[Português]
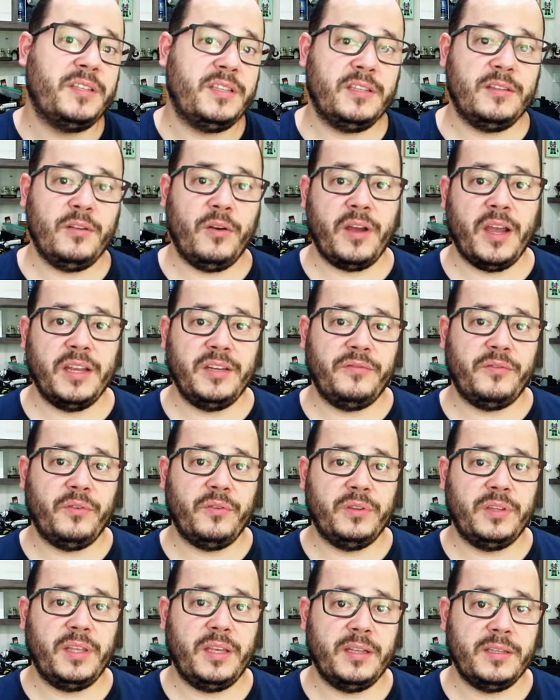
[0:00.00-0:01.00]
esses locais de
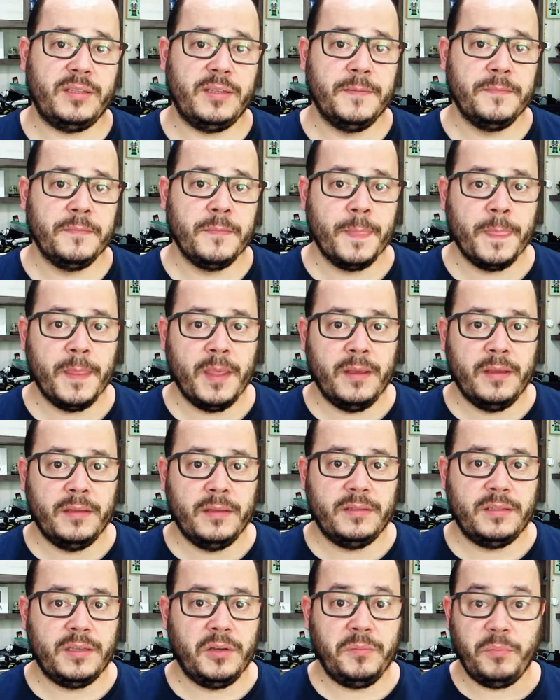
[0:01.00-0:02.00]
fronteiras
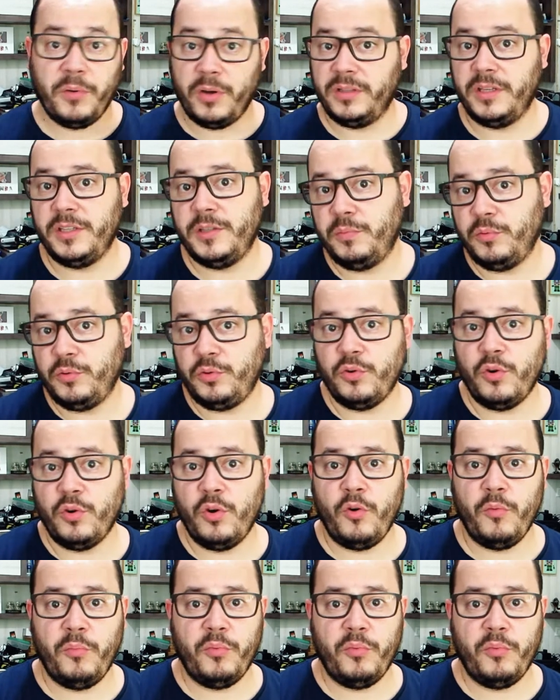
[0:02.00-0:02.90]
são importantes para o jogo